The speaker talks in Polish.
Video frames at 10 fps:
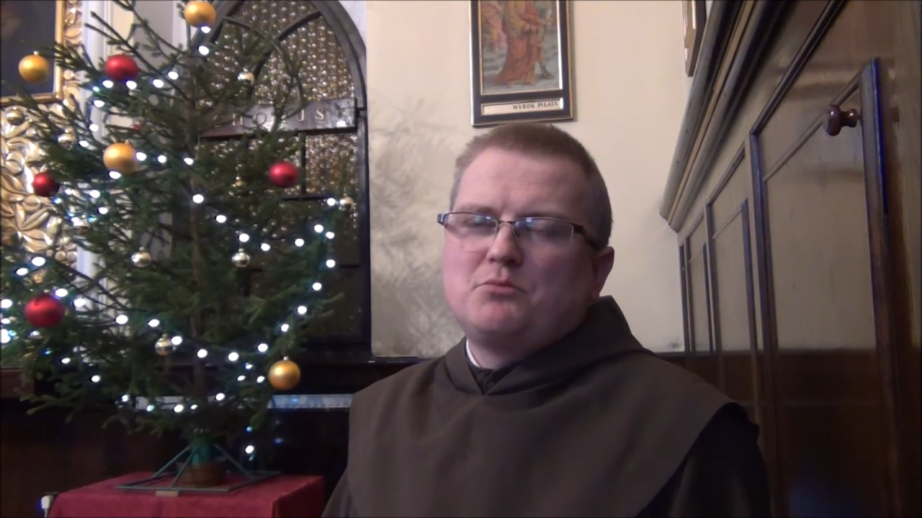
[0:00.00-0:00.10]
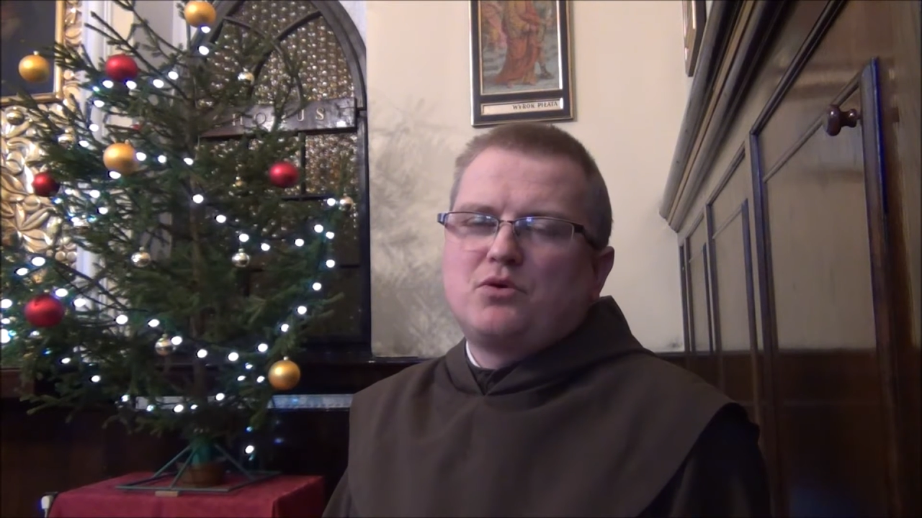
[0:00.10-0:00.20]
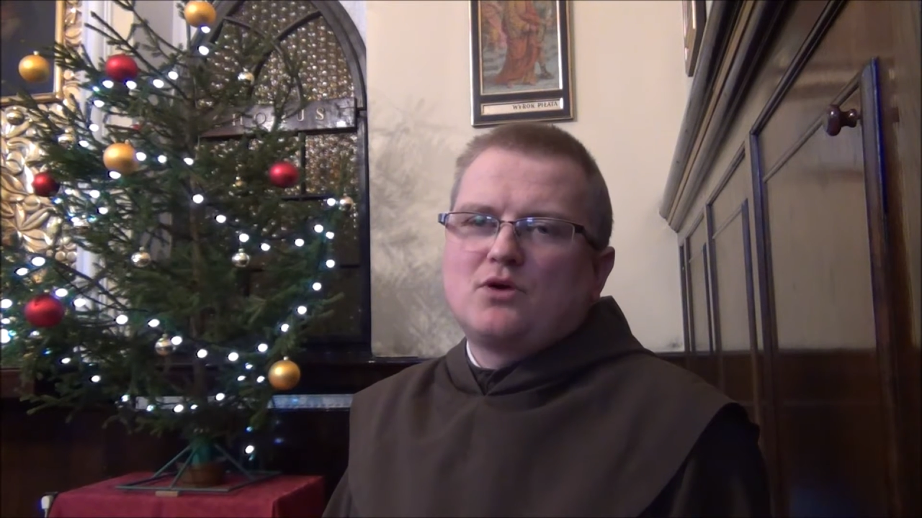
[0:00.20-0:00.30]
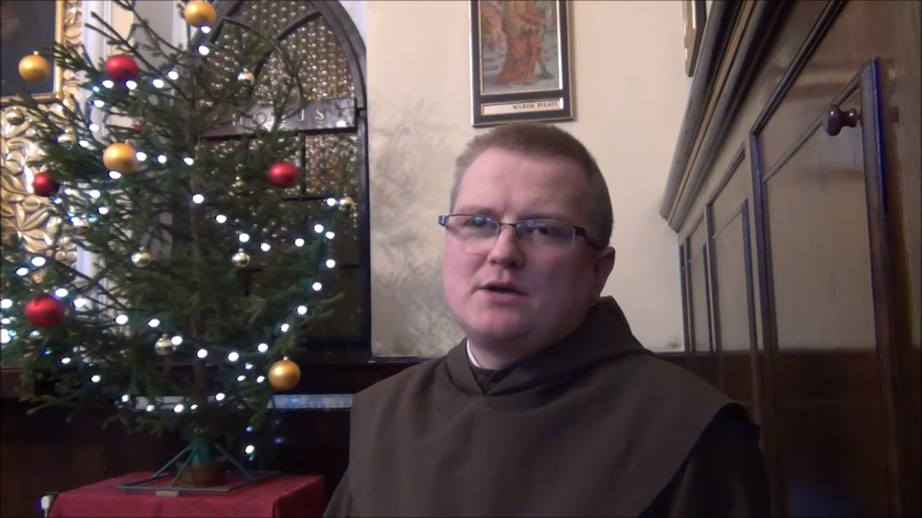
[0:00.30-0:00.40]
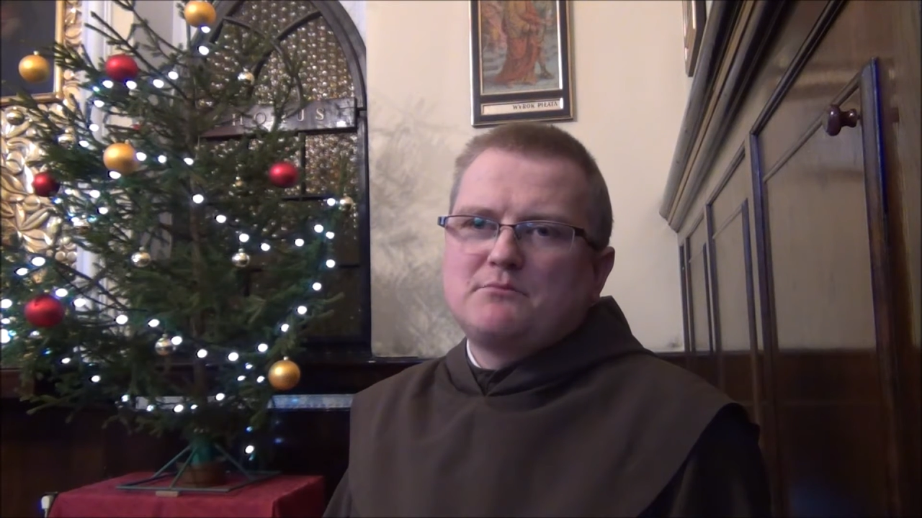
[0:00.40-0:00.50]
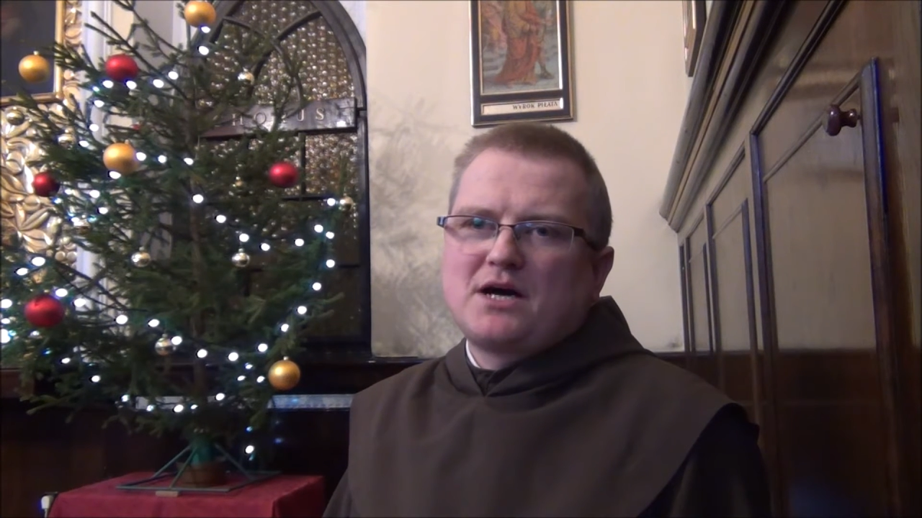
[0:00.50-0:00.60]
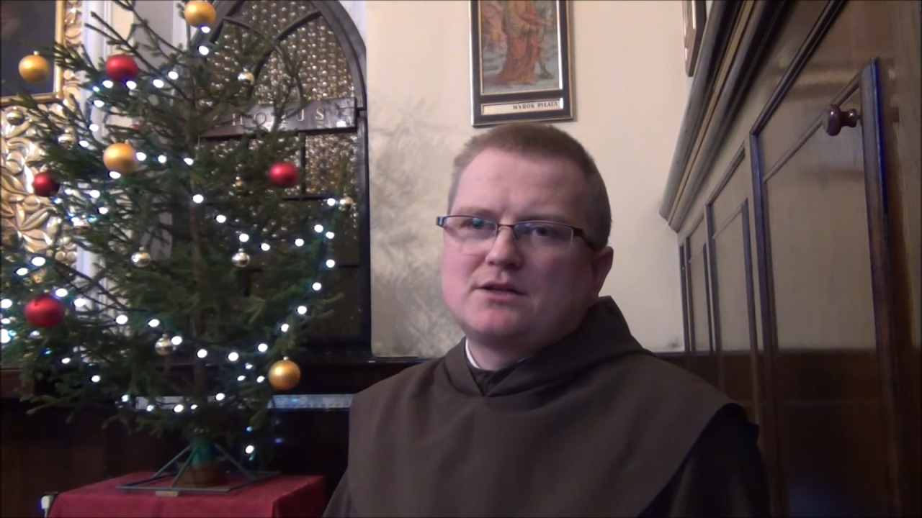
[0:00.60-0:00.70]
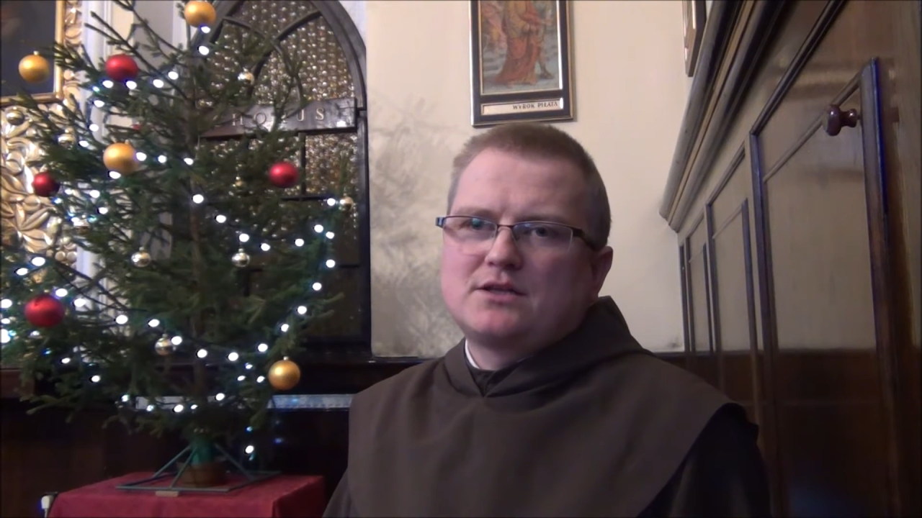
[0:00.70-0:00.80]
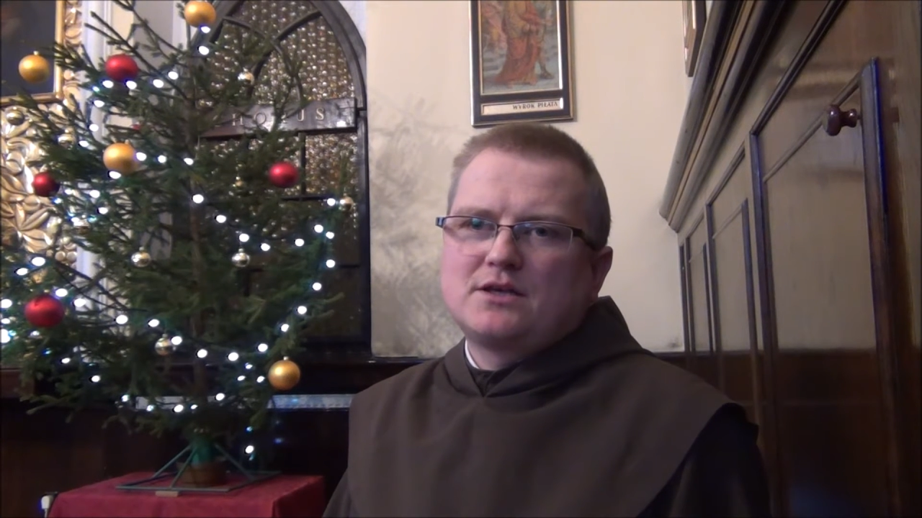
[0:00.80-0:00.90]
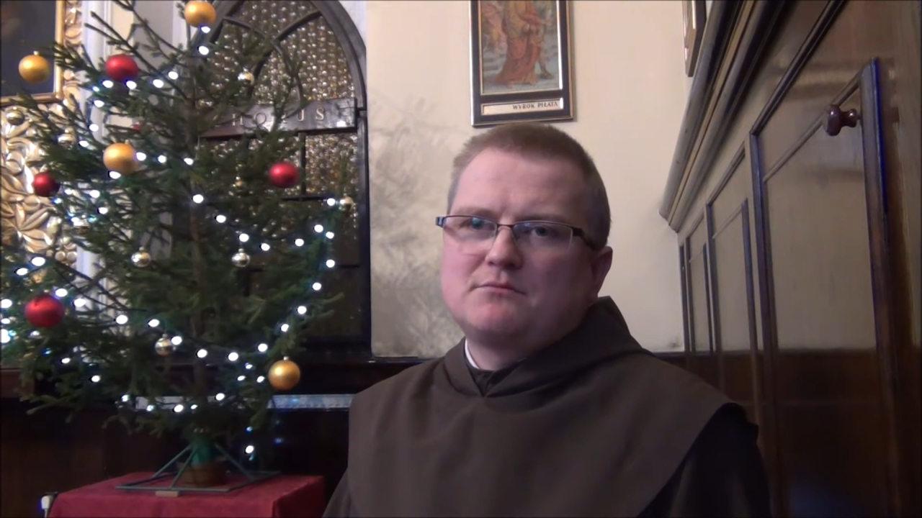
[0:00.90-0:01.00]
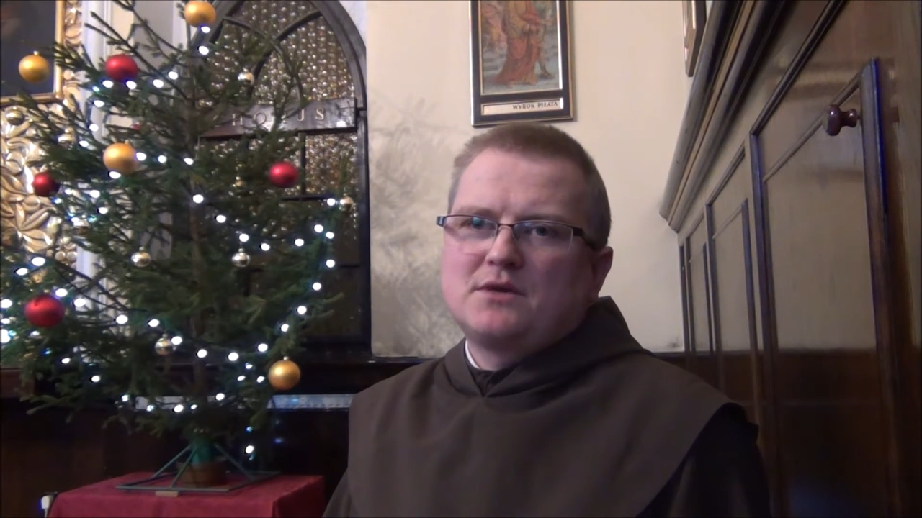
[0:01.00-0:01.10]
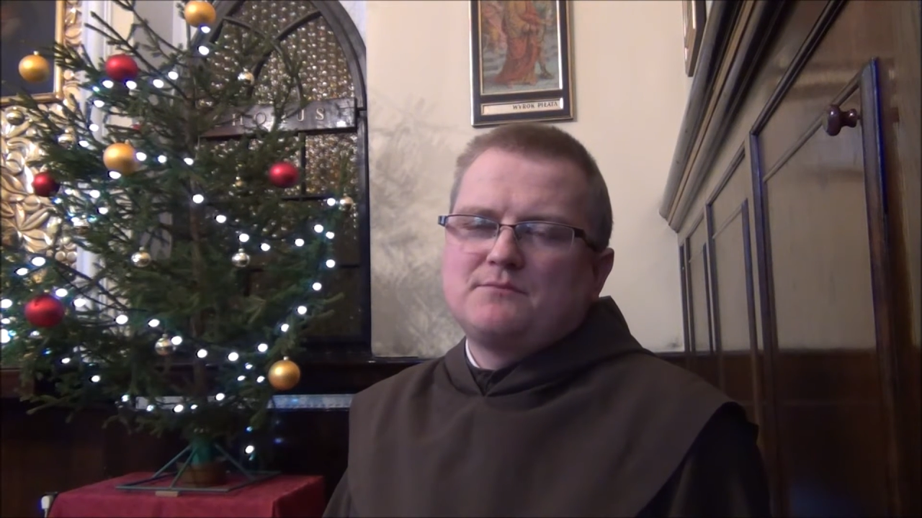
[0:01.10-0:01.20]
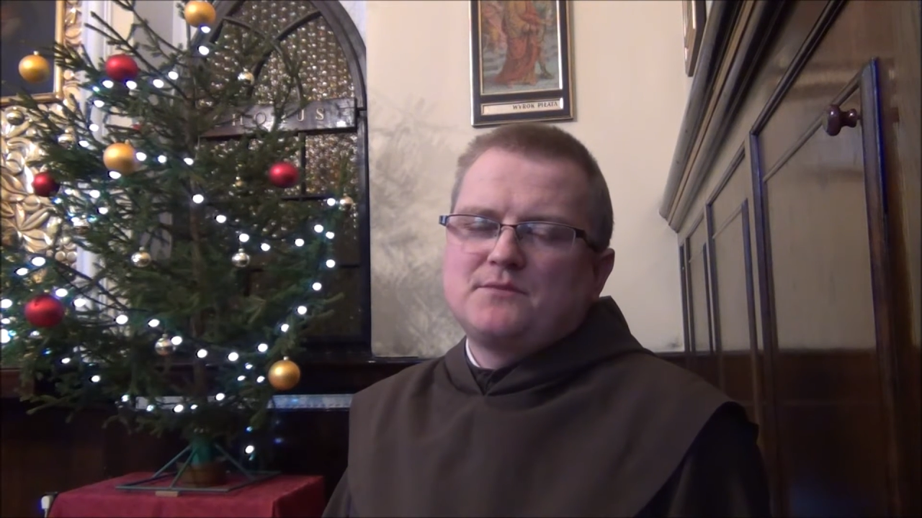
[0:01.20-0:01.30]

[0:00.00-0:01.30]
poematem